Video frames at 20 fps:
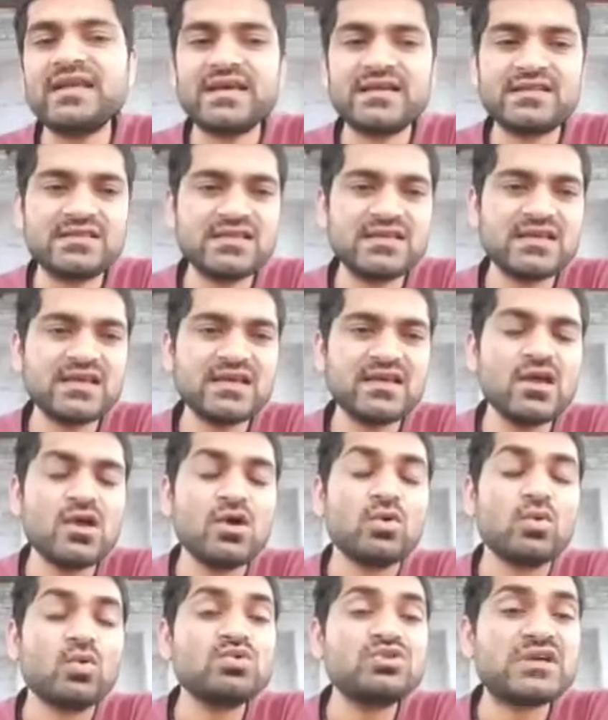लिए अच्छी है
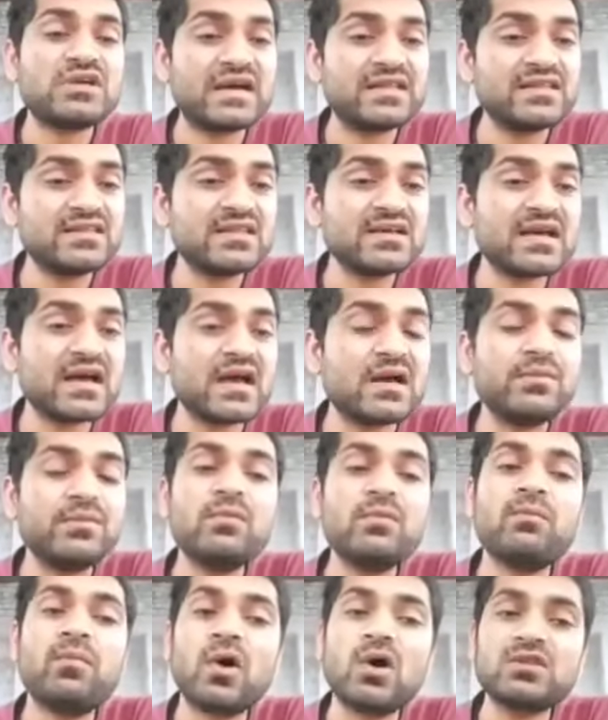कुछ हद तक
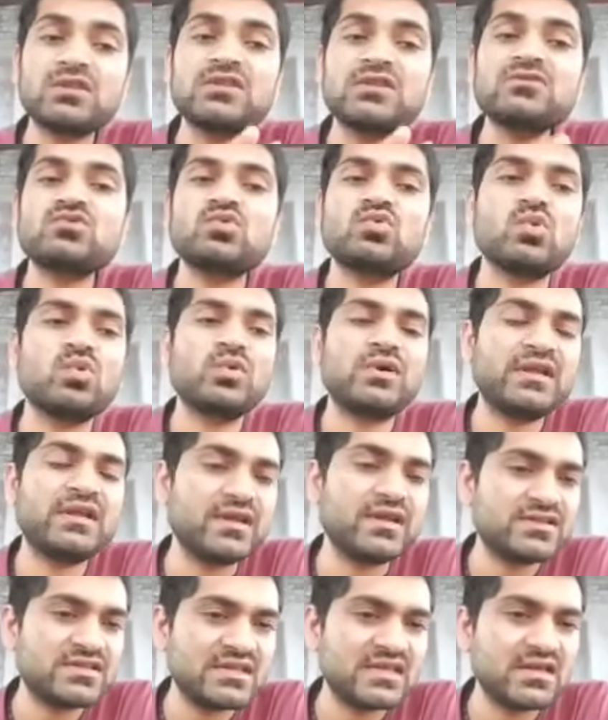आपके भौतिक सुखों के
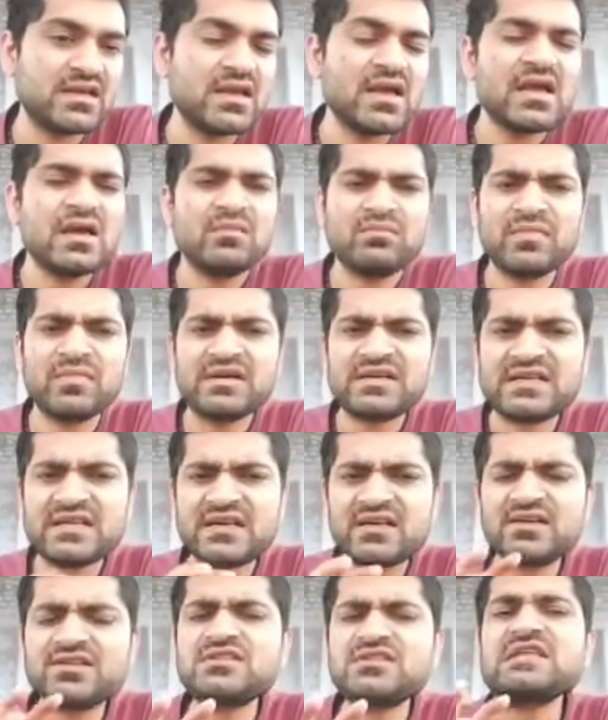लिए अच्छी है
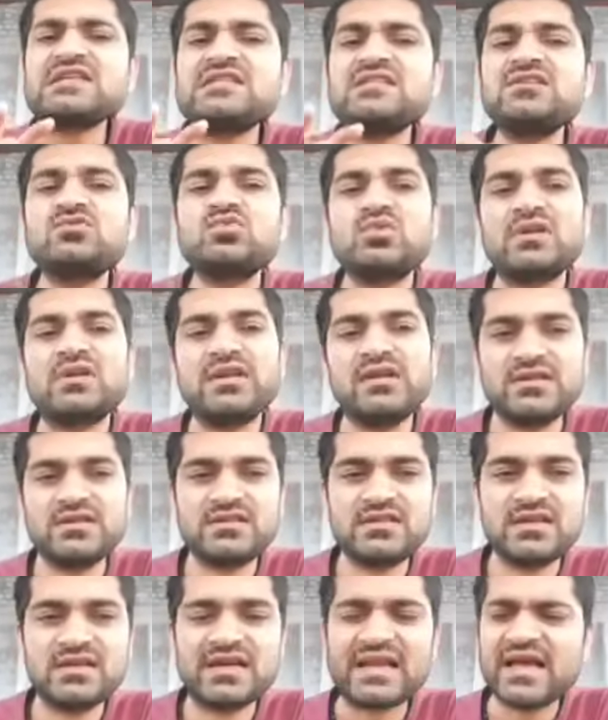मटेरियलिस्टिक चीज़ों के लिए
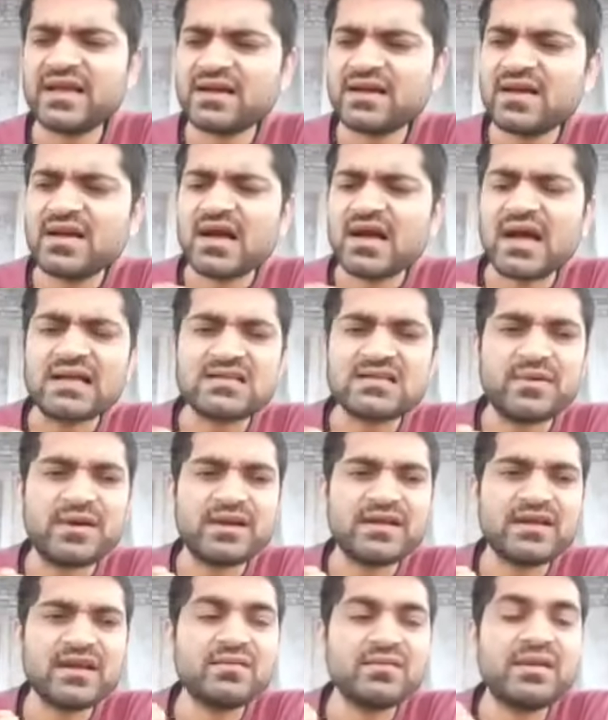अच्छी है लाइक आज
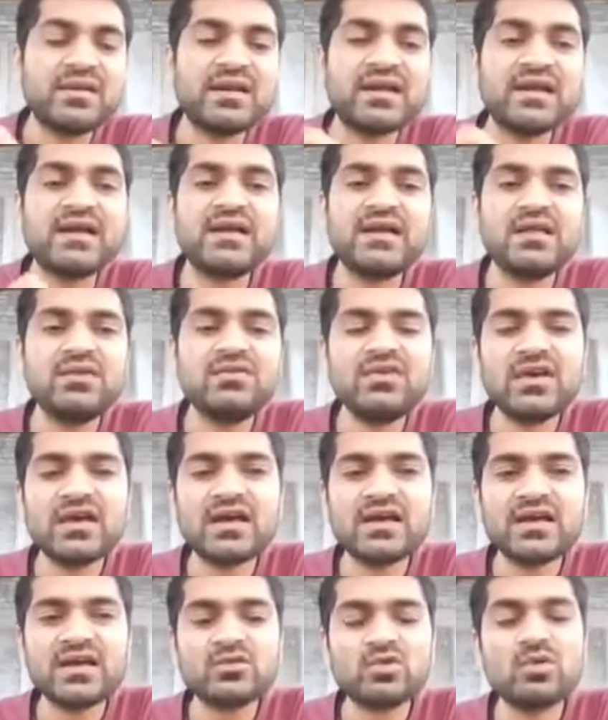हमारे घर में नया टीवी
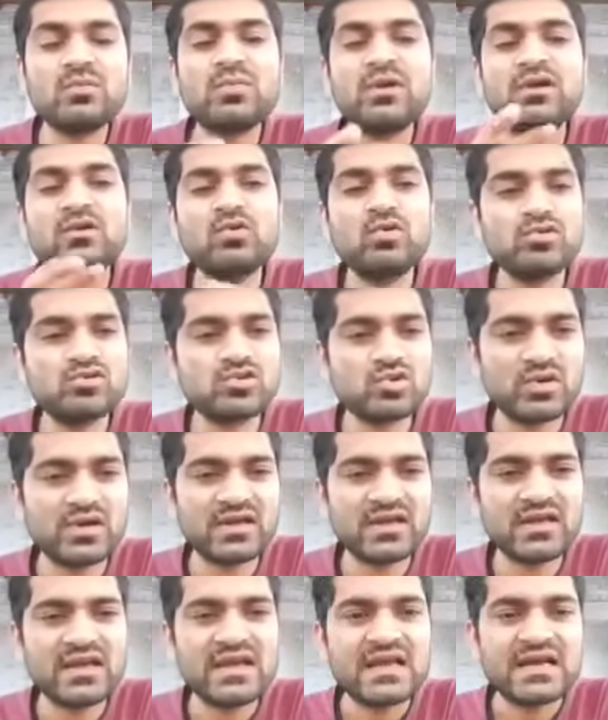आ गया तो हम बड़े खुश हो
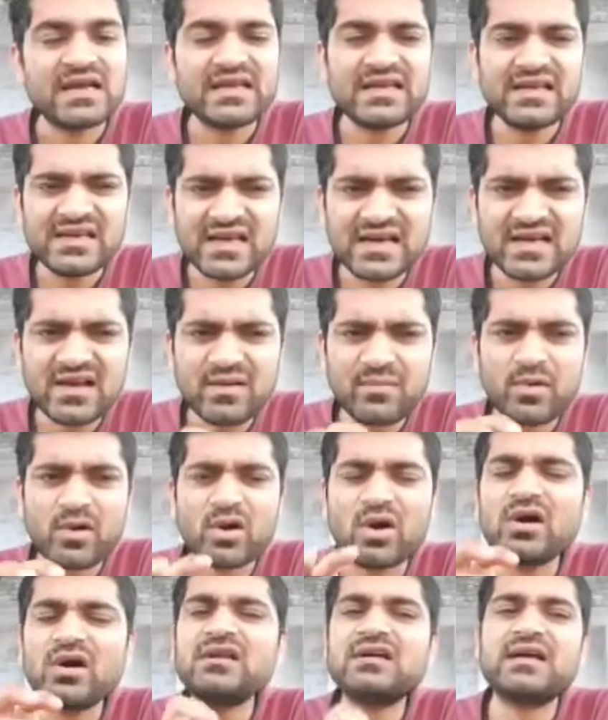गए लेकिन घर का
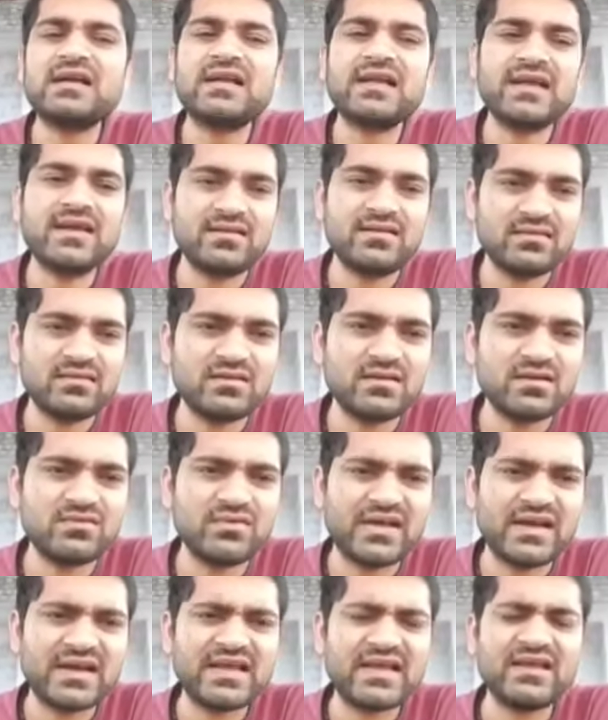माहौल कलह
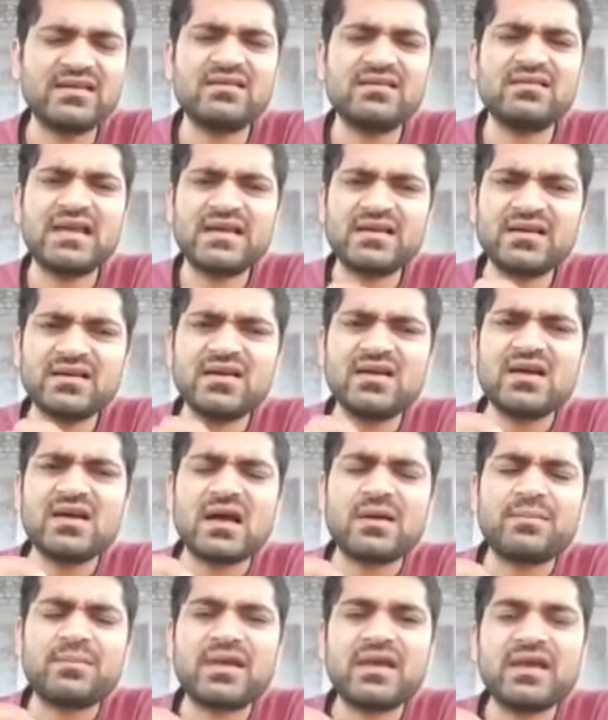वाला है लाइक
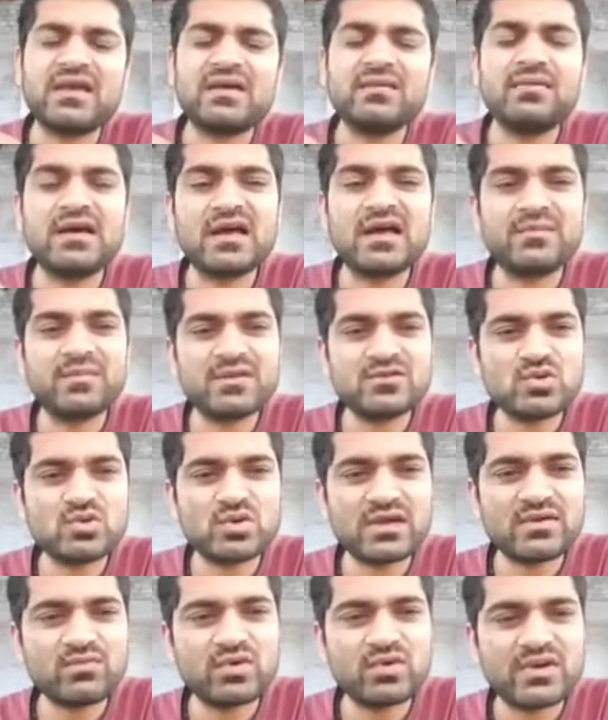आपके घर में जो
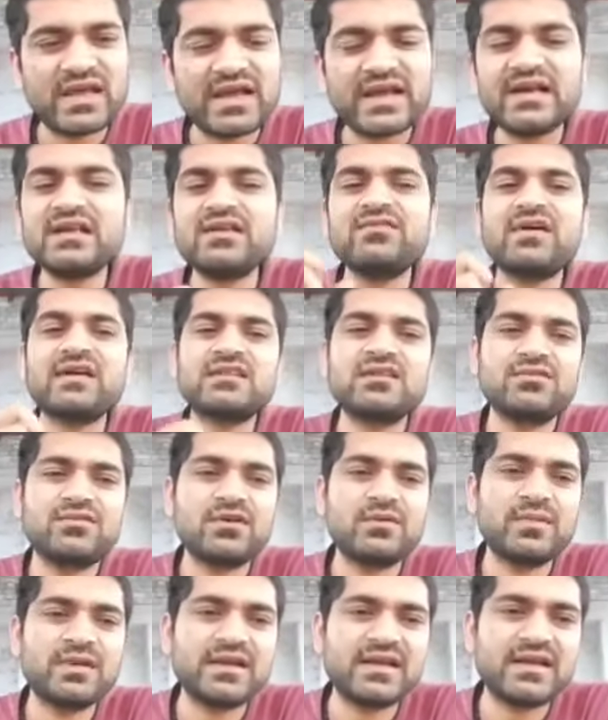है वो नेगेटिव
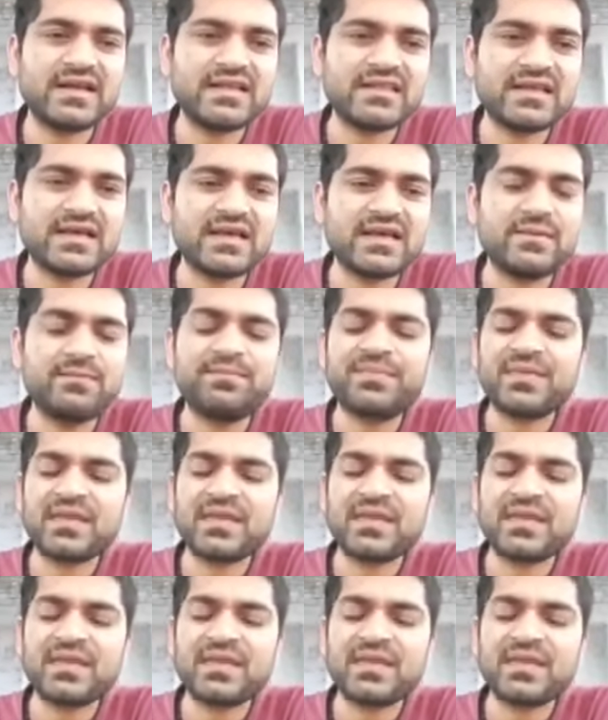वातावरण बना रहता है